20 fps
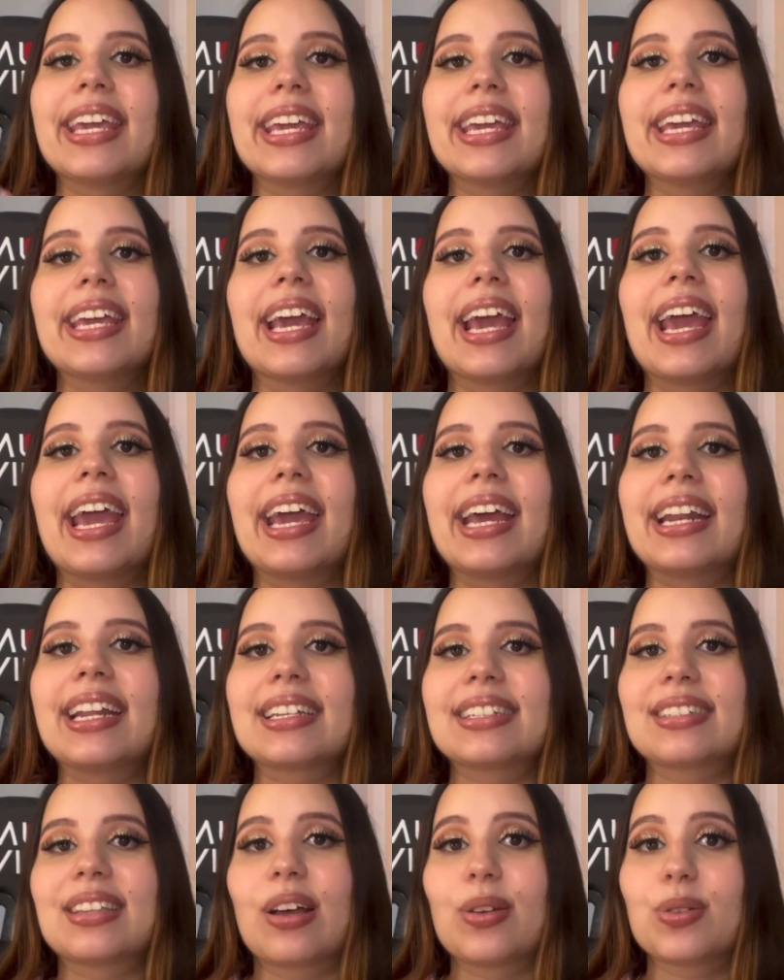Y
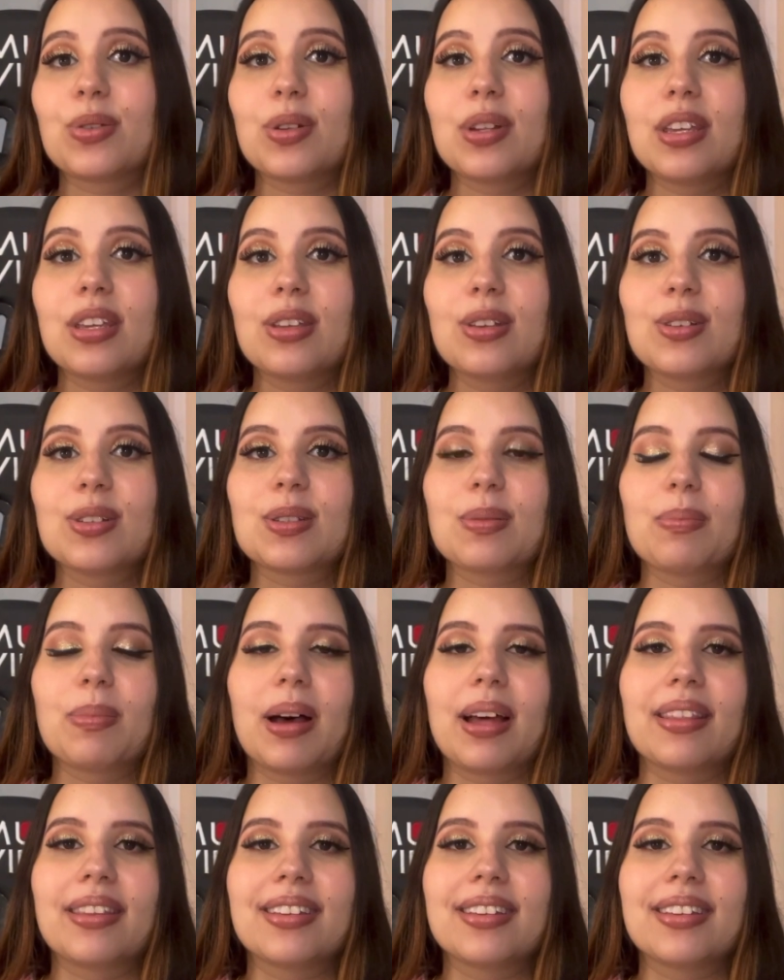en Estados Unidos